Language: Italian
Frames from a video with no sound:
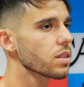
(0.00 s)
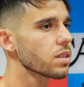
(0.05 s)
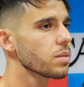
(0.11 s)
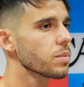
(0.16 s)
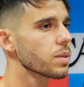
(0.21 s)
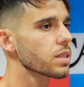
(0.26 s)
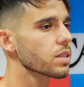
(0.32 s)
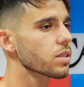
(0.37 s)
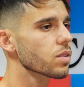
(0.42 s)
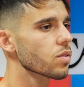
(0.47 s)
di
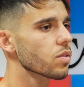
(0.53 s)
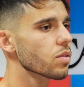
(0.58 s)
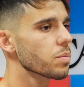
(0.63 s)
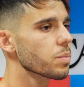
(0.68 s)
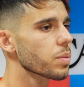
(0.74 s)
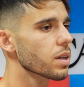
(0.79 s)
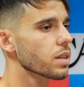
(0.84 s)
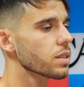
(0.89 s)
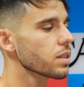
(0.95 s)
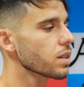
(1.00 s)
metterlo in
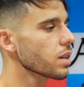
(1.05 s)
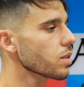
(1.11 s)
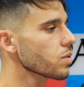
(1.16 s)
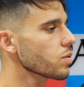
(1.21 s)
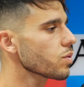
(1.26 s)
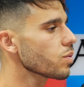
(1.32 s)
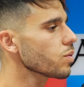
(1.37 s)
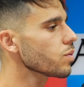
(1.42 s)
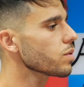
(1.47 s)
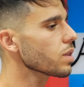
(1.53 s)
pratica
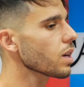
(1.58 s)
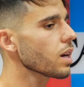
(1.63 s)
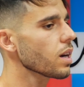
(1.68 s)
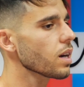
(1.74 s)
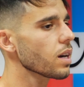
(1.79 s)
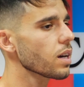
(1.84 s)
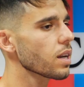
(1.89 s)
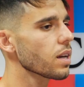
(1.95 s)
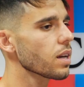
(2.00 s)
con tutta